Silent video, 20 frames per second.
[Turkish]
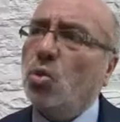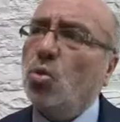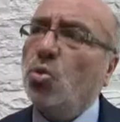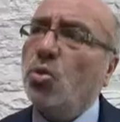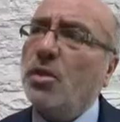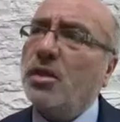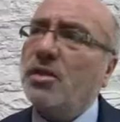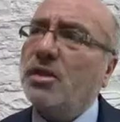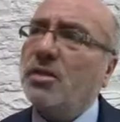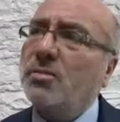
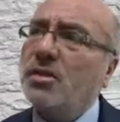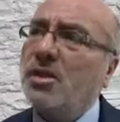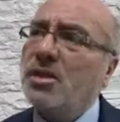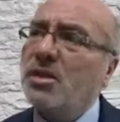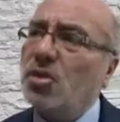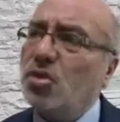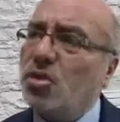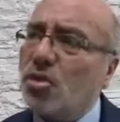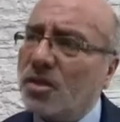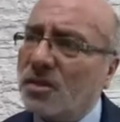
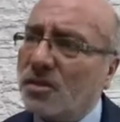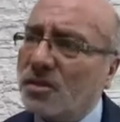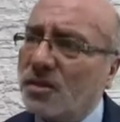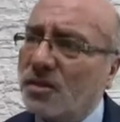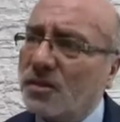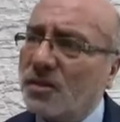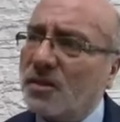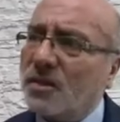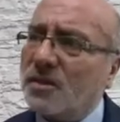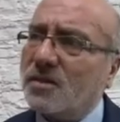Üretimin
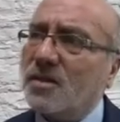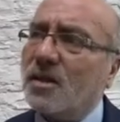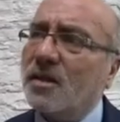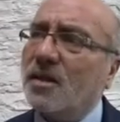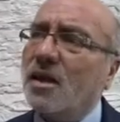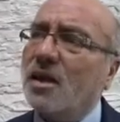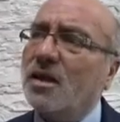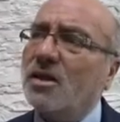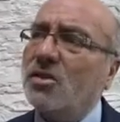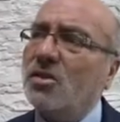içerisinde,
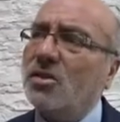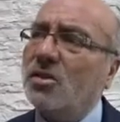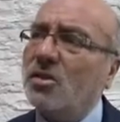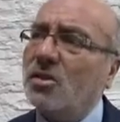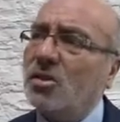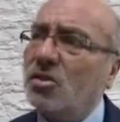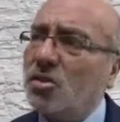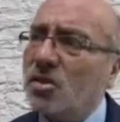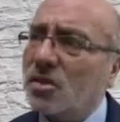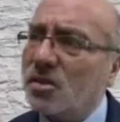sanayinin
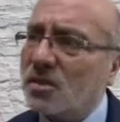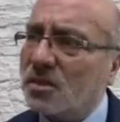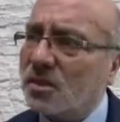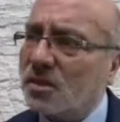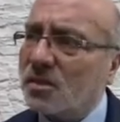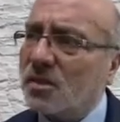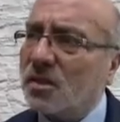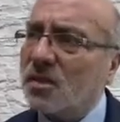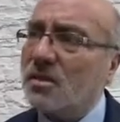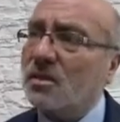
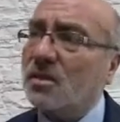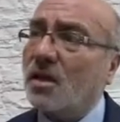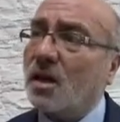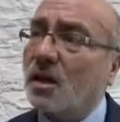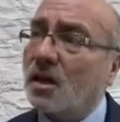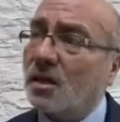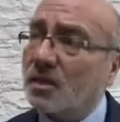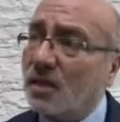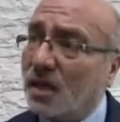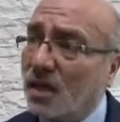içerisinde,
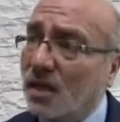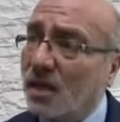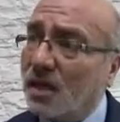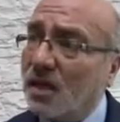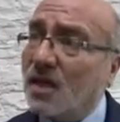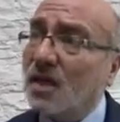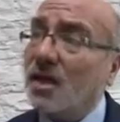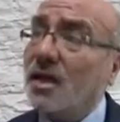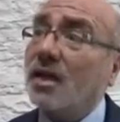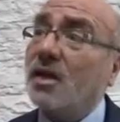sahada,
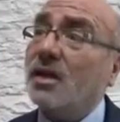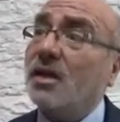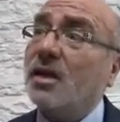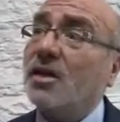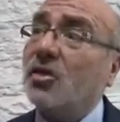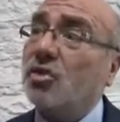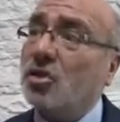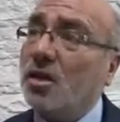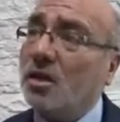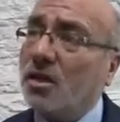
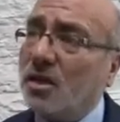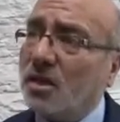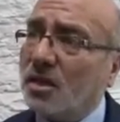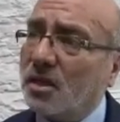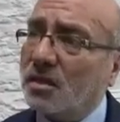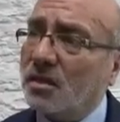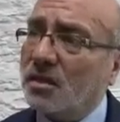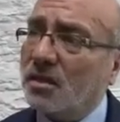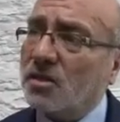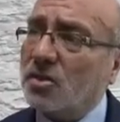gerçek
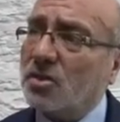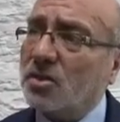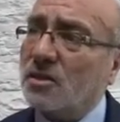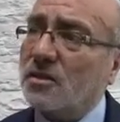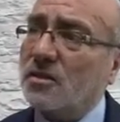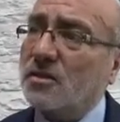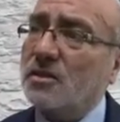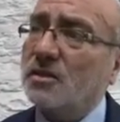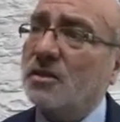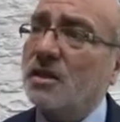hayatın
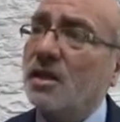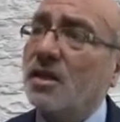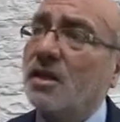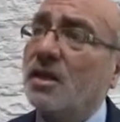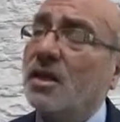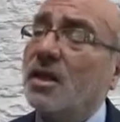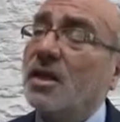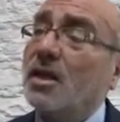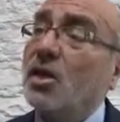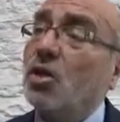içerisinde
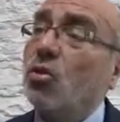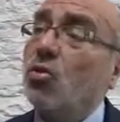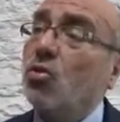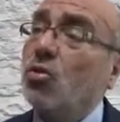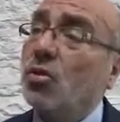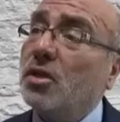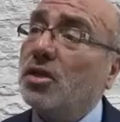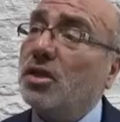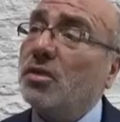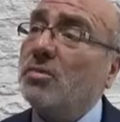
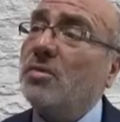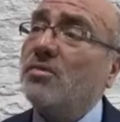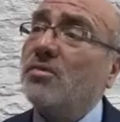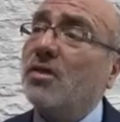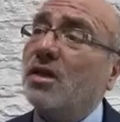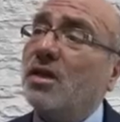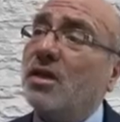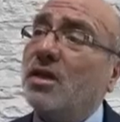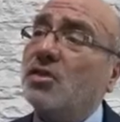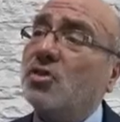üretimin
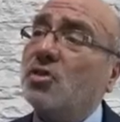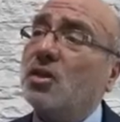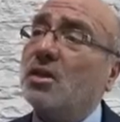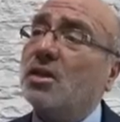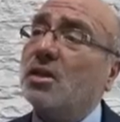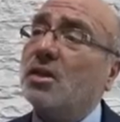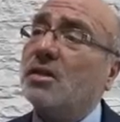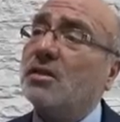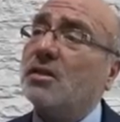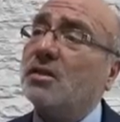ve gerçek
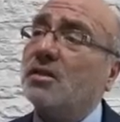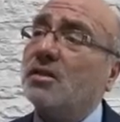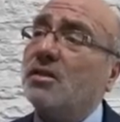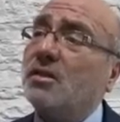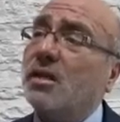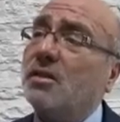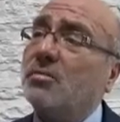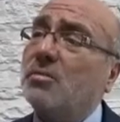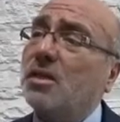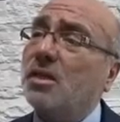hayatın
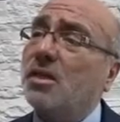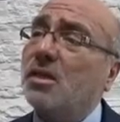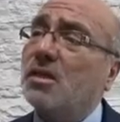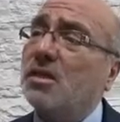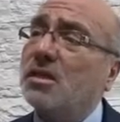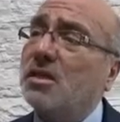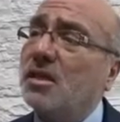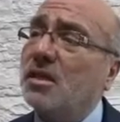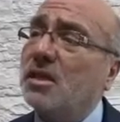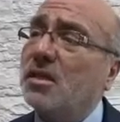
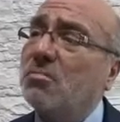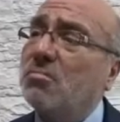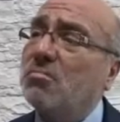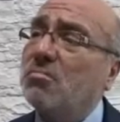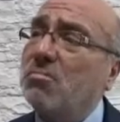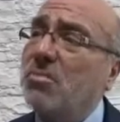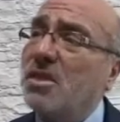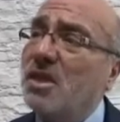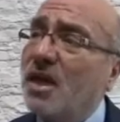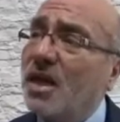dinamiklerini
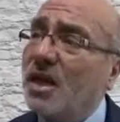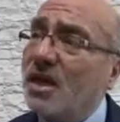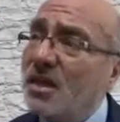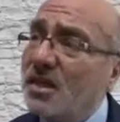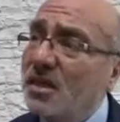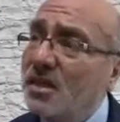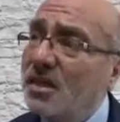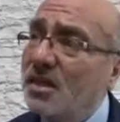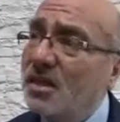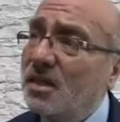
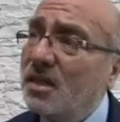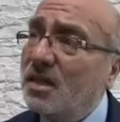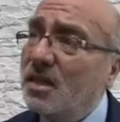bilen,